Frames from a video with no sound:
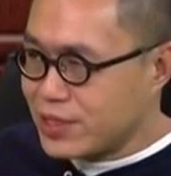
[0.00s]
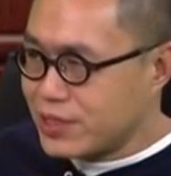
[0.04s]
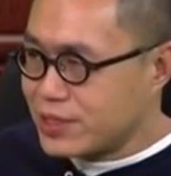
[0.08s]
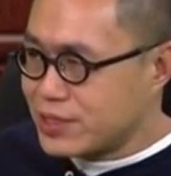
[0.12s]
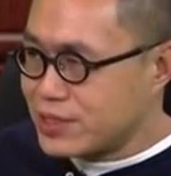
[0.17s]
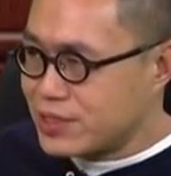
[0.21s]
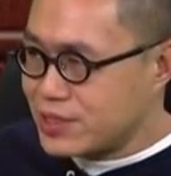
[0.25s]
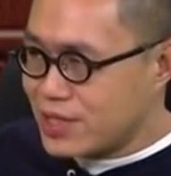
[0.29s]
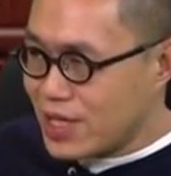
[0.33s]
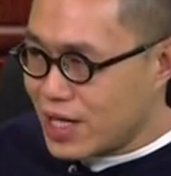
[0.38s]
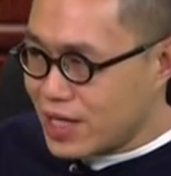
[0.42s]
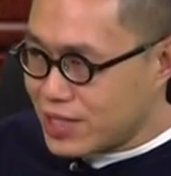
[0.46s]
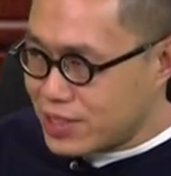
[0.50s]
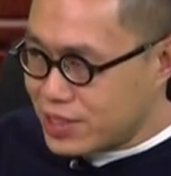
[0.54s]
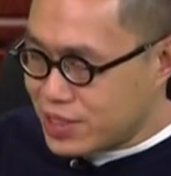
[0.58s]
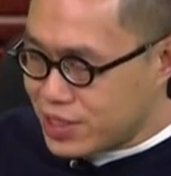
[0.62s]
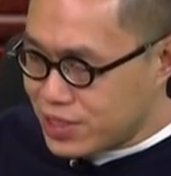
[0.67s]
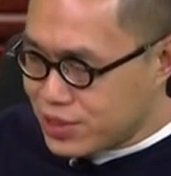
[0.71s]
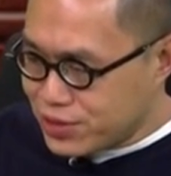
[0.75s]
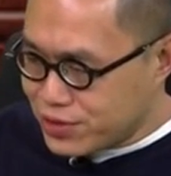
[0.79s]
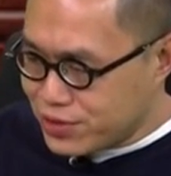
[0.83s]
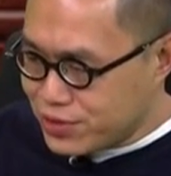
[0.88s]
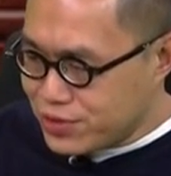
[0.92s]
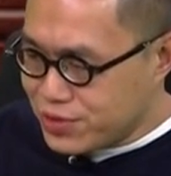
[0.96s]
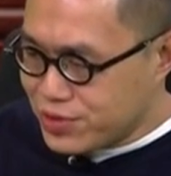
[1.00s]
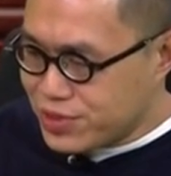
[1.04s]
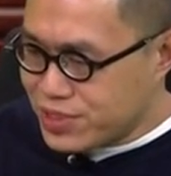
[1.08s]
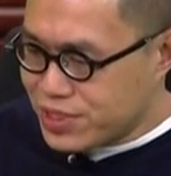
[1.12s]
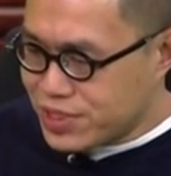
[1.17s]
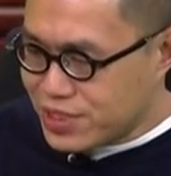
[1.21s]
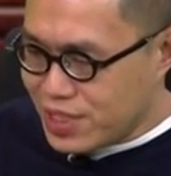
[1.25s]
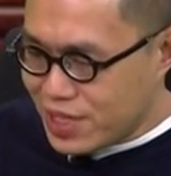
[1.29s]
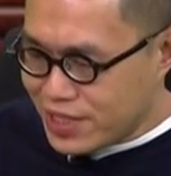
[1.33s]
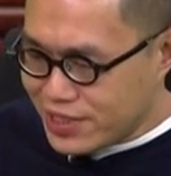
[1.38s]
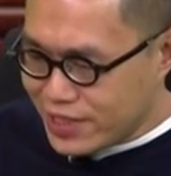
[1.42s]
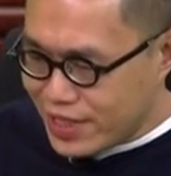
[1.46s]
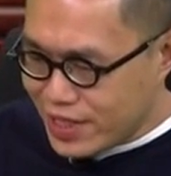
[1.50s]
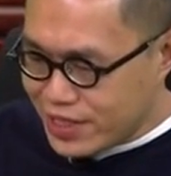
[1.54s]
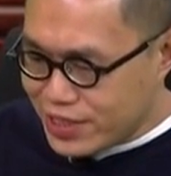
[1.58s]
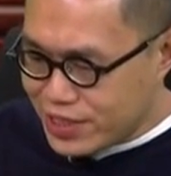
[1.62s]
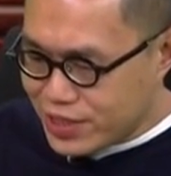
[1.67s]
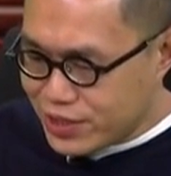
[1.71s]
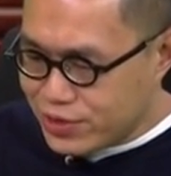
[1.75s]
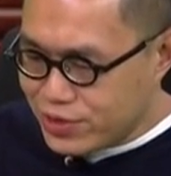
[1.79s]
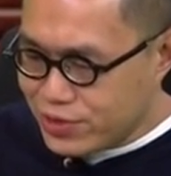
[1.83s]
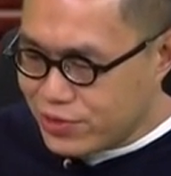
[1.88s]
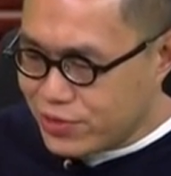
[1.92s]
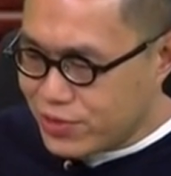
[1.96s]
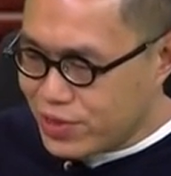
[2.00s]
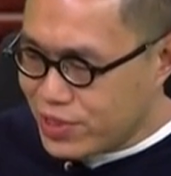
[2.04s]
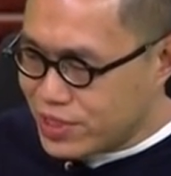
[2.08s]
这4大奇书、4大才子书，